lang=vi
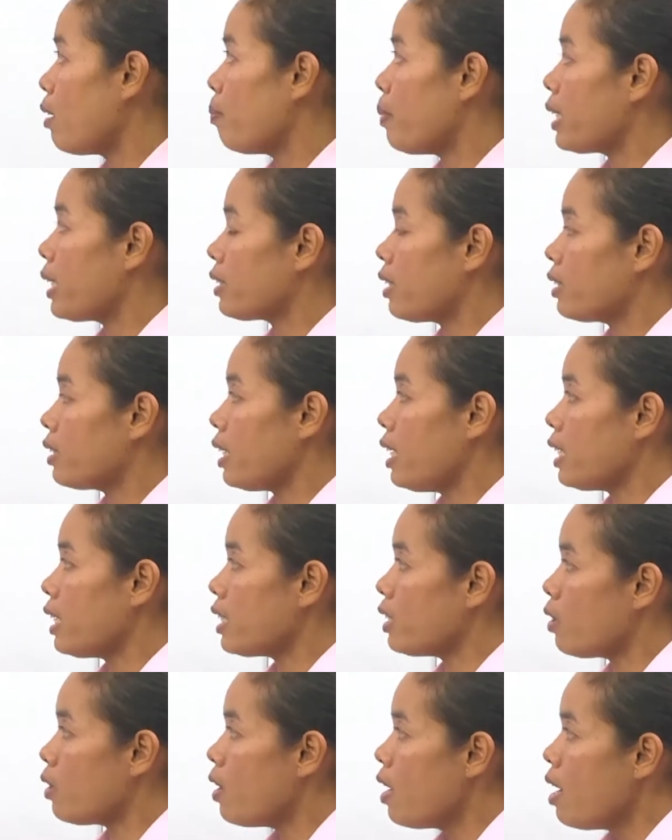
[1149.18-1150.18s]
bạ xoắn thị cái
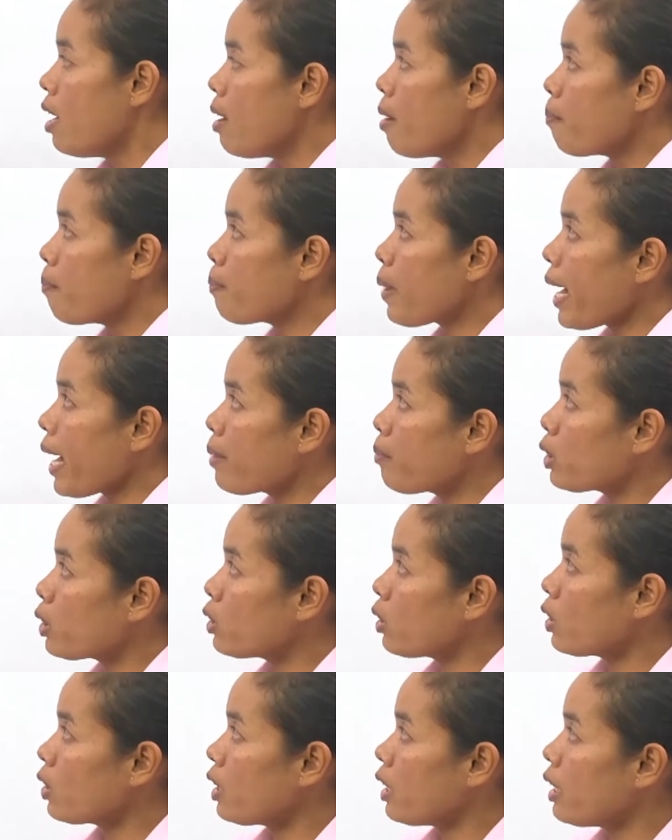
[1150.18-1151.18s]
do bạ mà
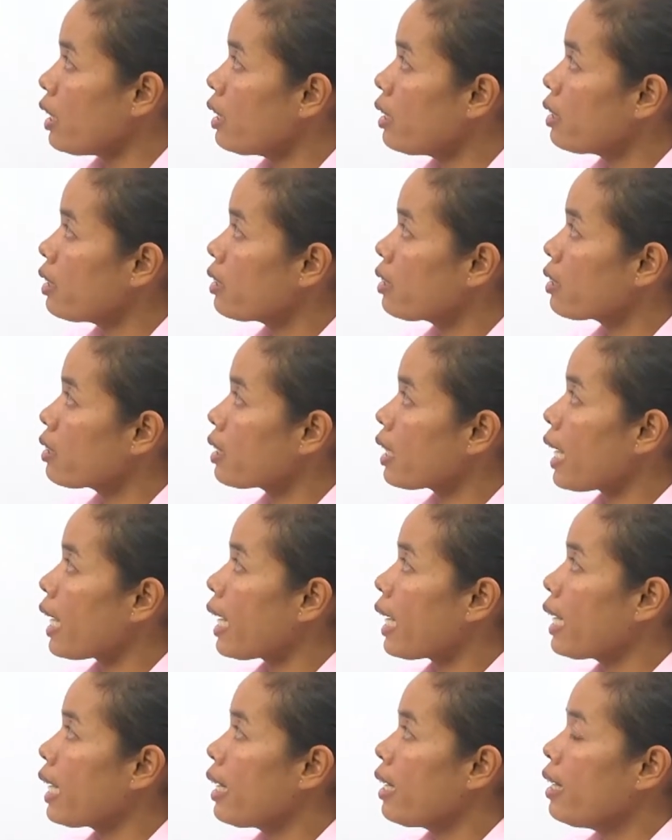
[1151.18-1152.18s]
chợt này cái nào
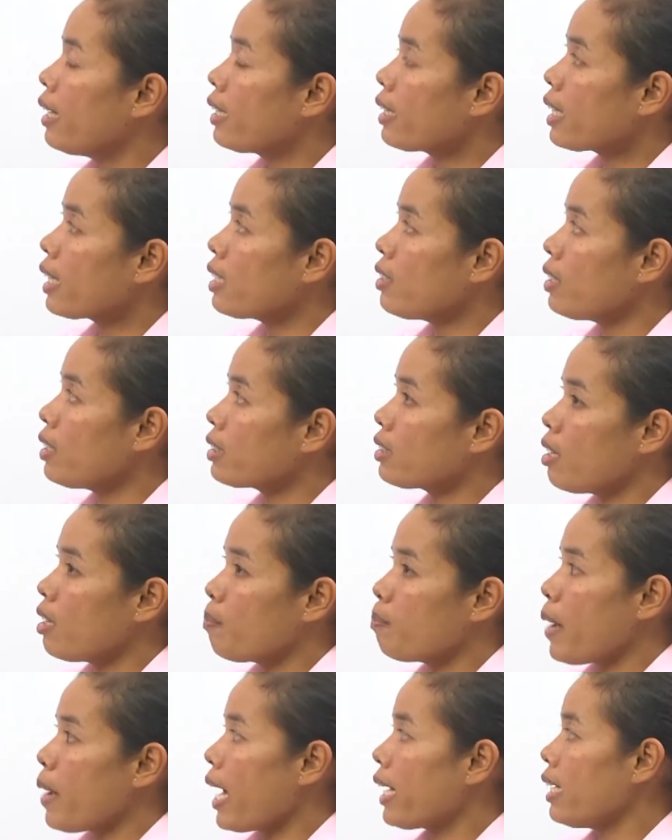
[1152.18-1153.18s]
cái do so
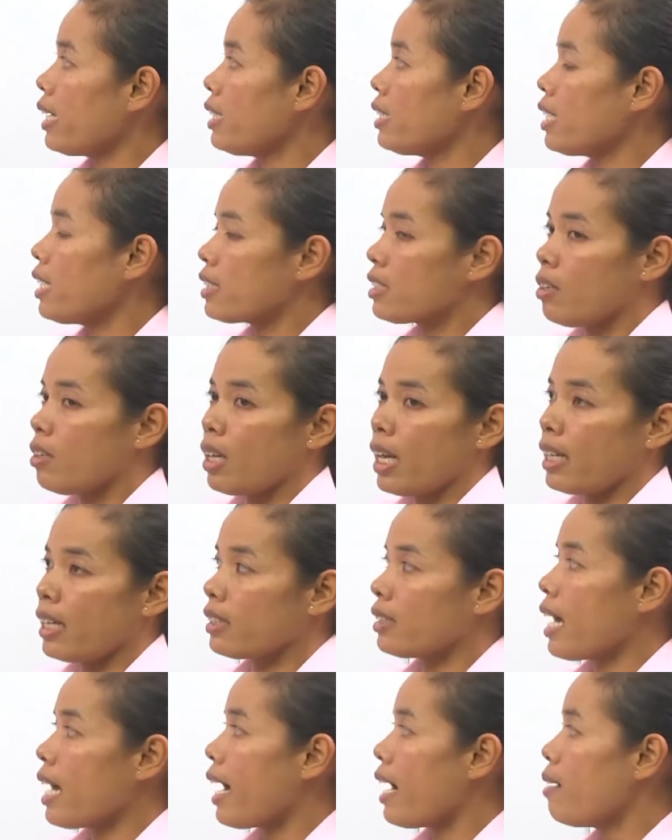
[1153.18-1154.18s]
bạ này chia so hàng
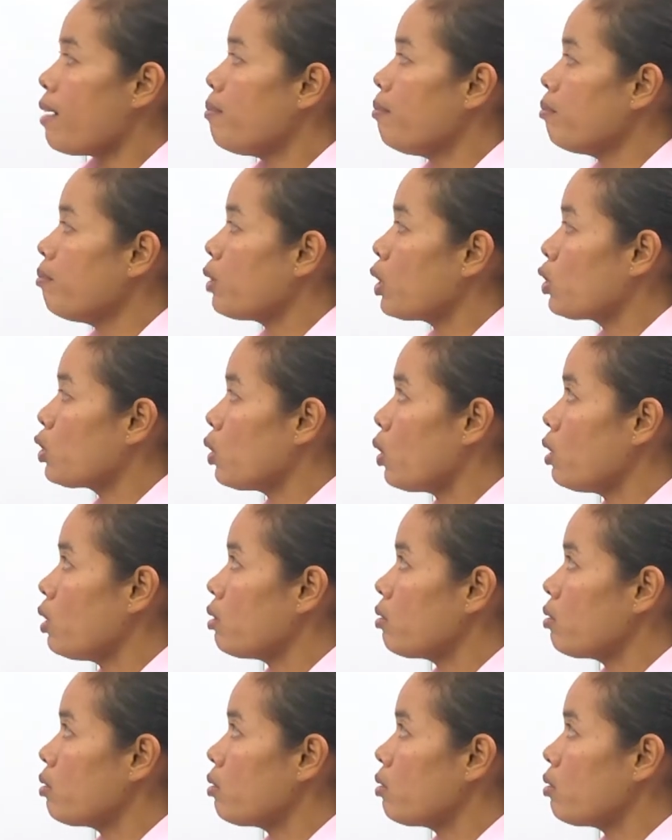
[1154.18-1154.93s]
đá mà chợt